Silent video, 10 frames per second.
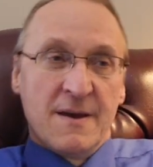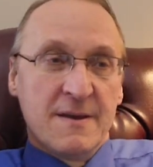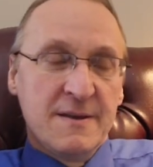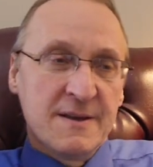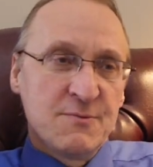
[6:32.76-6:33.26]

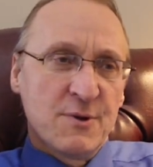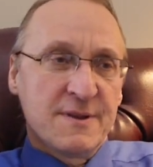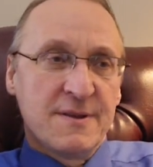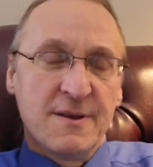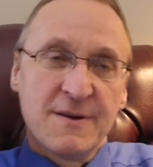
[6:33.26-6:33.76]
есть
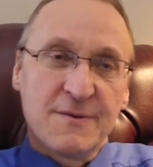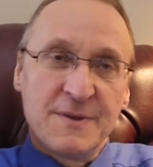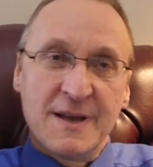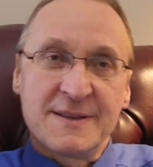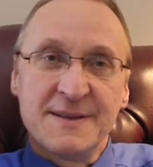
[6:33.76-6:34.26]
вот у
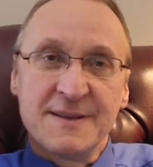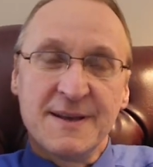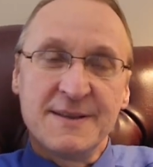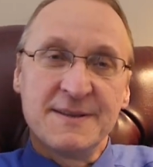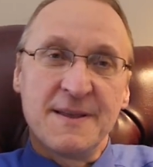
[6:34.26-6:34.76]
нас здесь
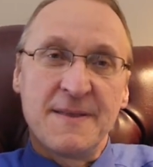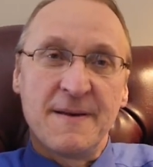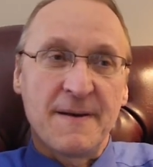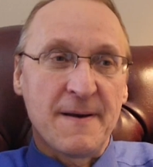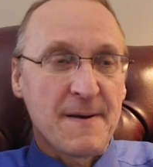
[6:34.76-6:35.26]
один
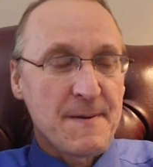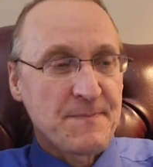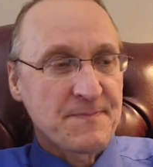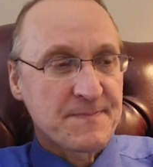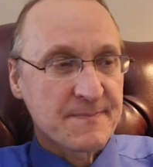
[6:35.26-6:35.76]
э, а,
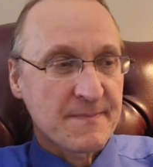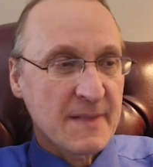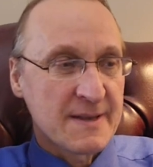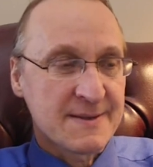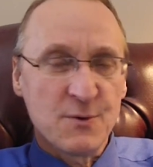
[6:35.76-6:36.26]

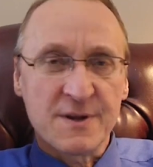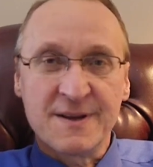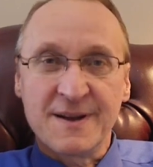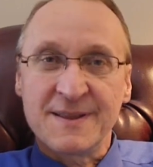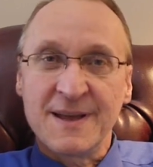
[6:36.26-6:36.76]

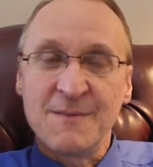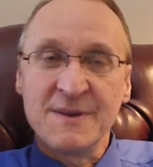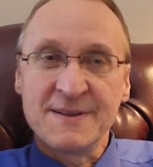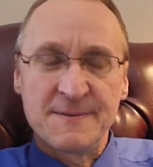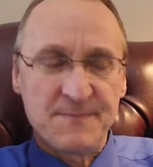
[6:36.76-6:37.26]

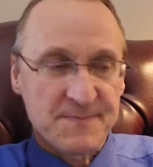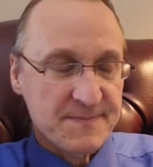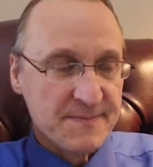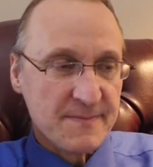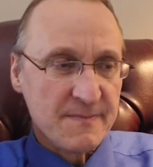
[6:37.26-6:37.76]
историк-экономист,
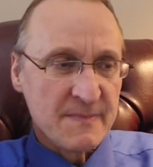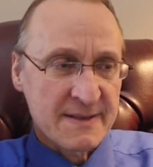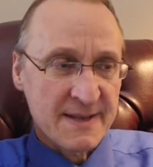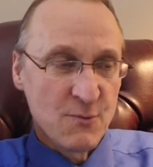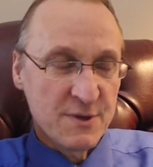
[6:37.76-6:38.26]

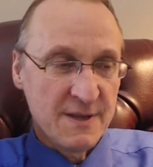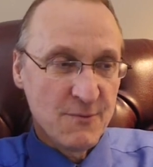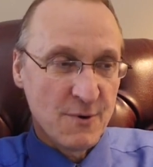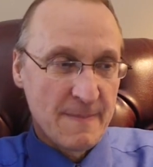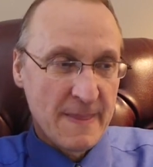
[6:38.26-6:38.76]
зовут
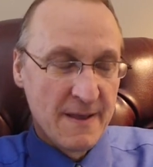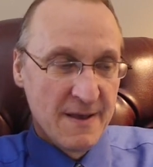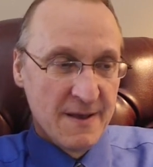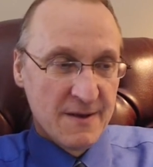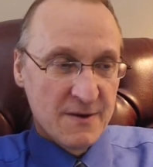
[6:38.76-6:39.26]
его
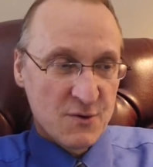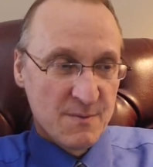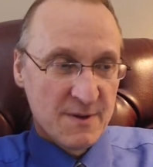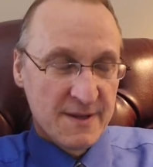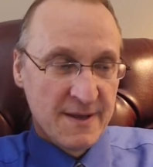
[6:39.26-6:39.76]

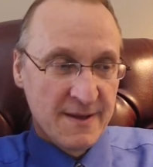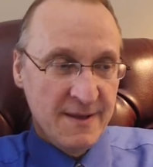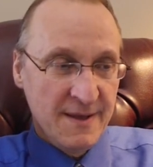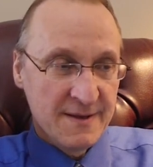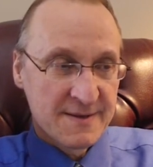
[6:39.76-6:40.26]
Роберт
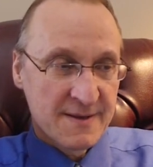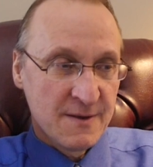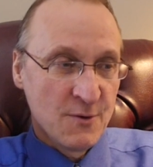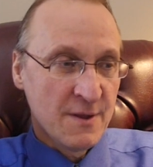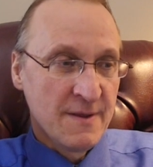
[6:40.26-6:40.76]
Хиггс,
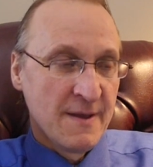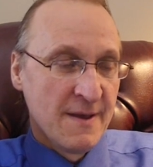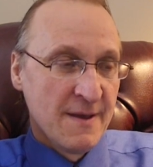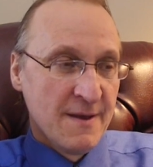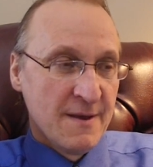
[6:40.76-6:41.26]
и он
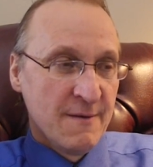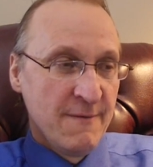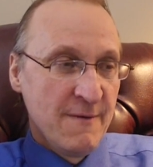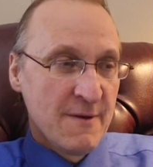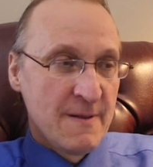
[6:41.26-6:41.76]

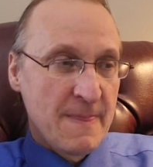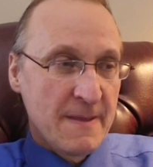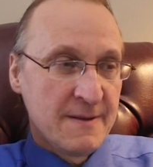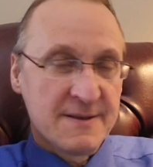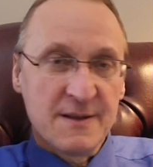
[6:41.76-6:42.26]
вывел
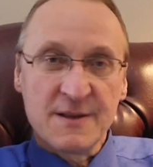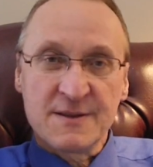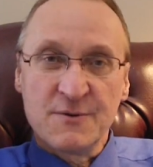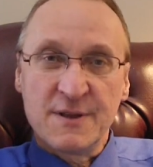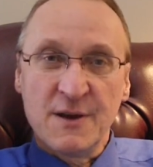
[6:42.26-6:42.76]

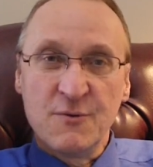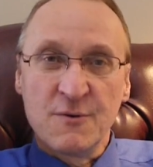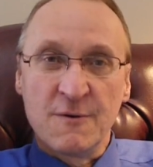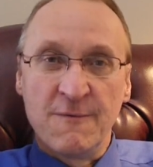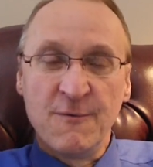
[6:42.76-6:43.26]
интересную
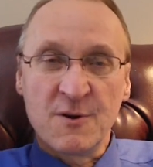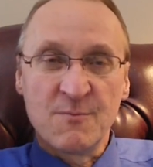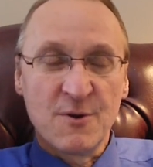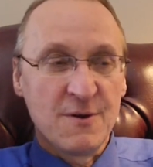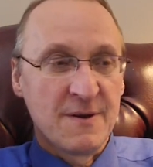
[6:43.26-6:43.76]
такую
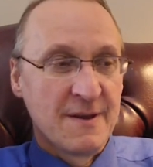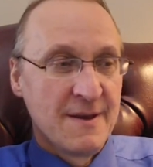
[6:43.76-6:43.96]
формулу